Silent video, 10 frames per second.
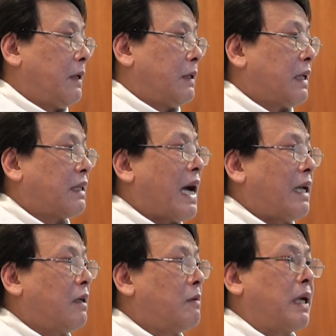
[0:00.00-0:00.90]

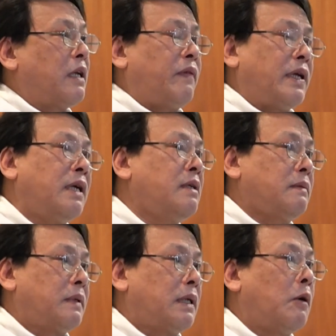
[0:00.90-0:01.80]
Satan nó không cần phải
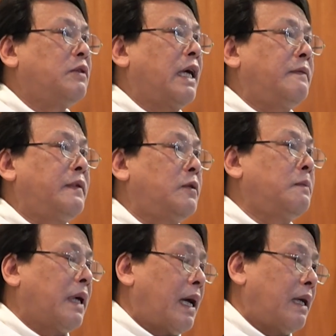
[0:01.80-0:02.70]
đứng mà đấu tranh với
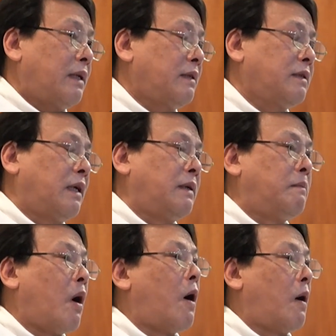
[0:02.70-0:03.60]
chúng ta, nó chỉ
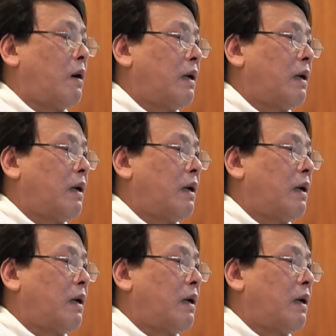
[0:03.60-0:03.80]
cần bỏ